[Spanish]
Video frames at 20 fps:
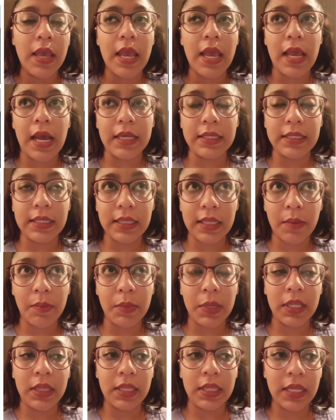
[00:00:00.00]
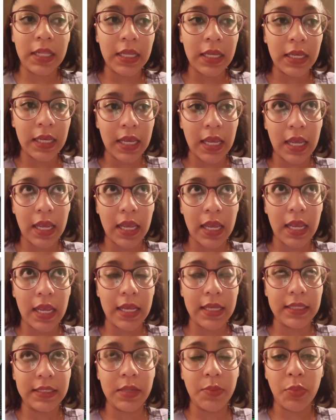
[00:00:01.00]
Así también tienen que
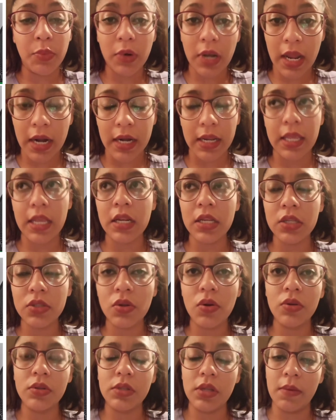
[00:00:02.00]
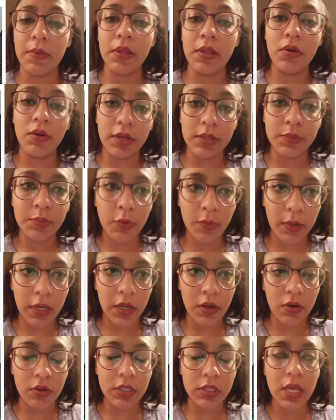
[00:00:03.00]
estipular quiénes son los servidores
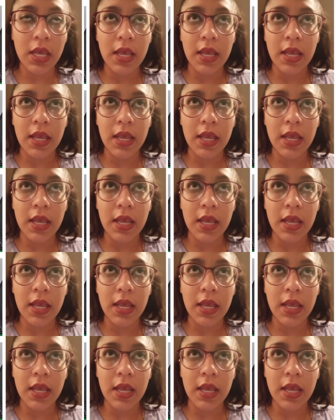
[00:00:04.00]
públicos